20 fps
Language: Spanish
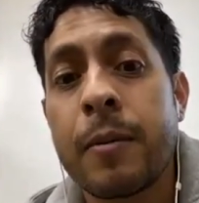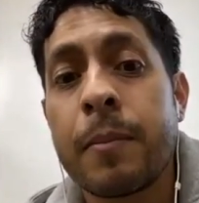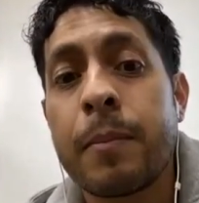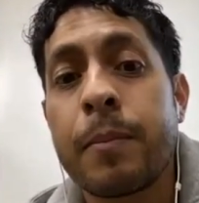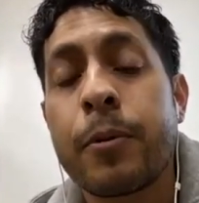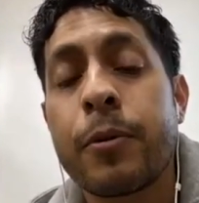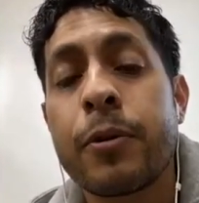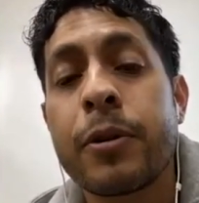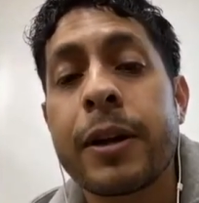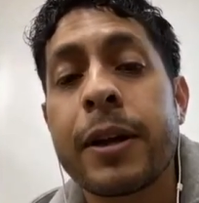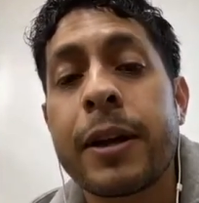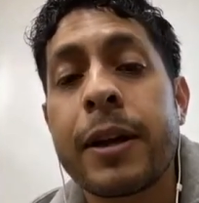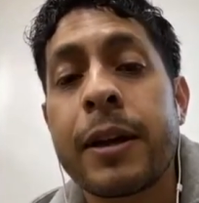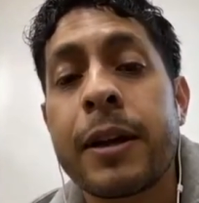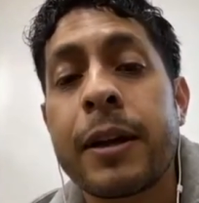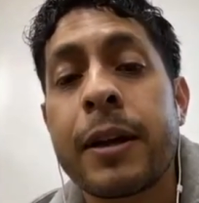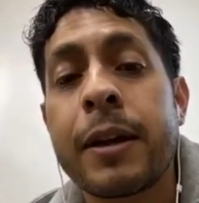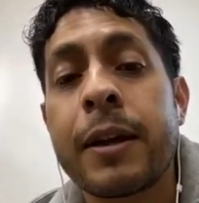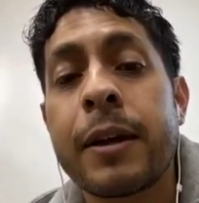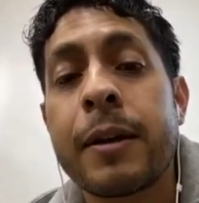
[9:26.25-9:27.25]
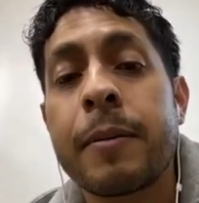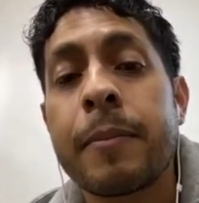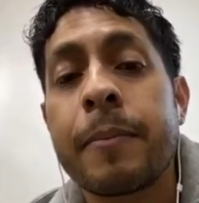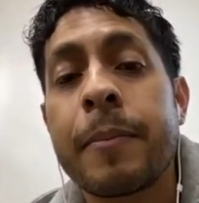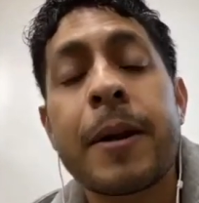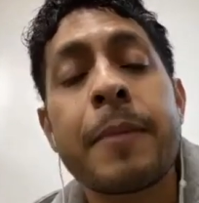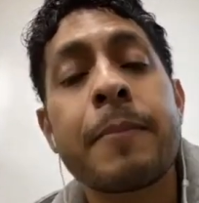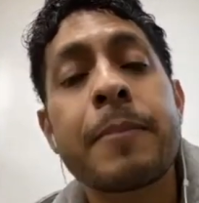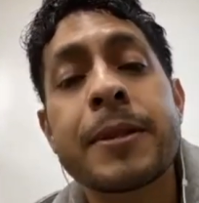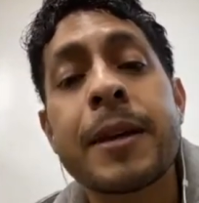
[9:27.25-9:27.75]
porque,
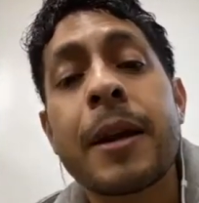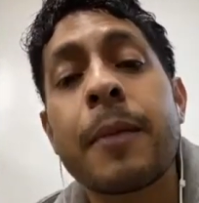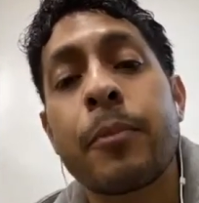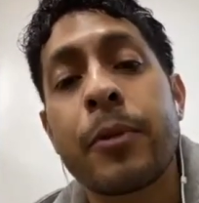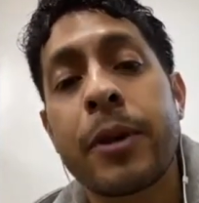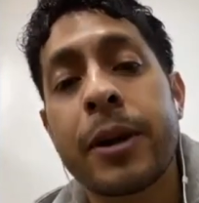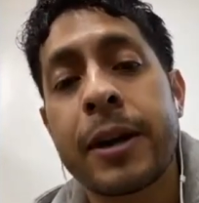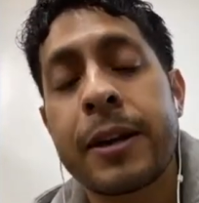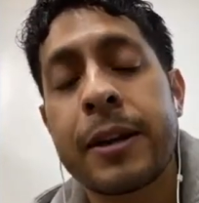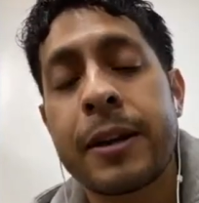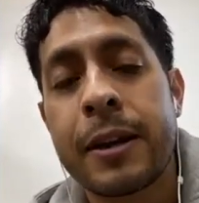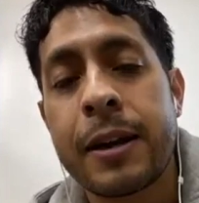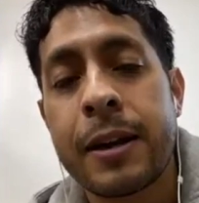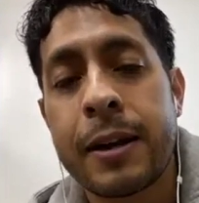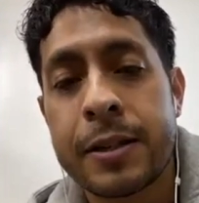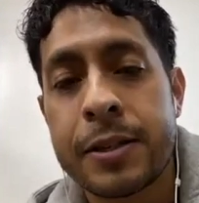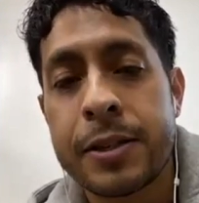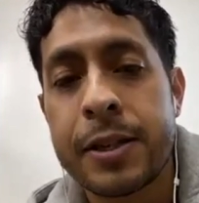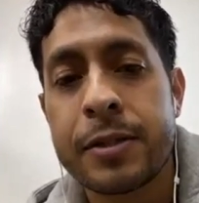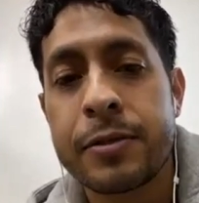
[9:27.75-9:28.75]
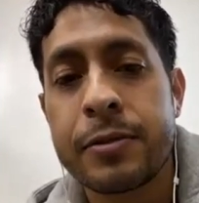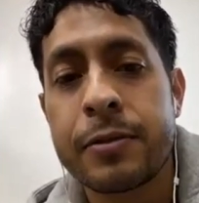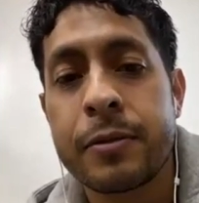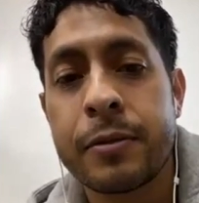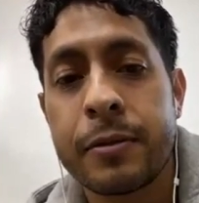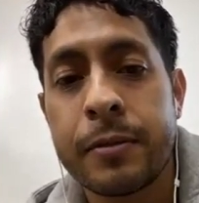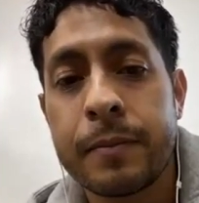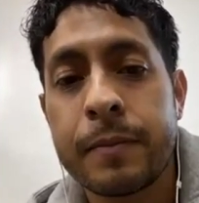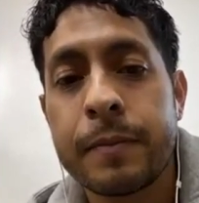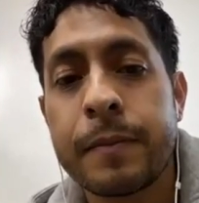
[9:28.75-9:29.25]
para empezar, puede generar rechazo, ¿no?